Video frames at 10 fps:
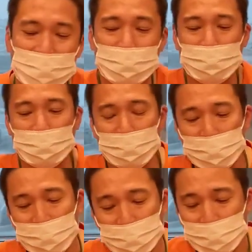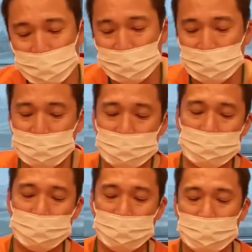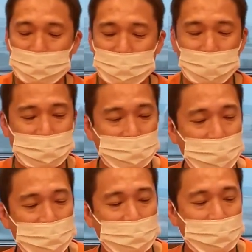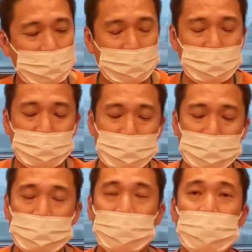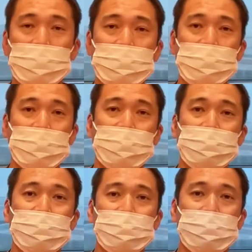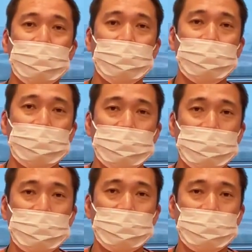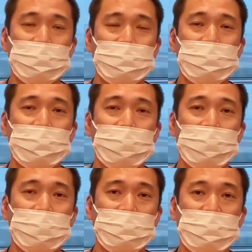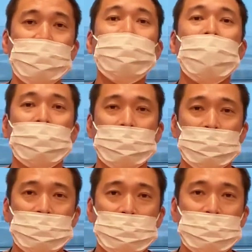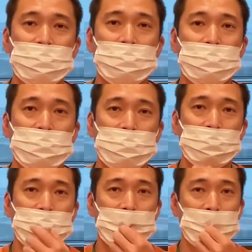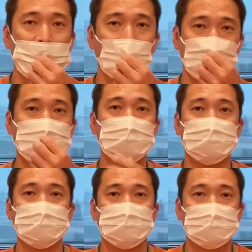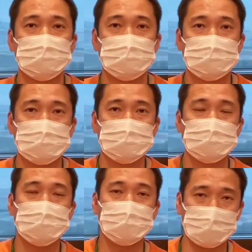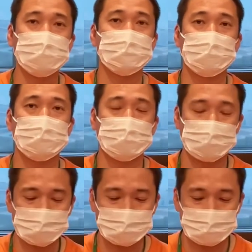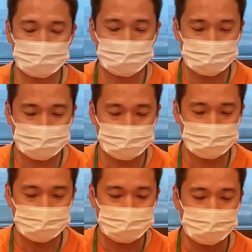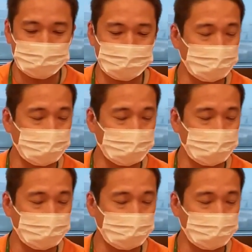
ども、ね、大豆大臣さんいろいろ実験して、ちょっと、ぜひとも実験結果、自由研究、提出、お願いしたいと思います。でも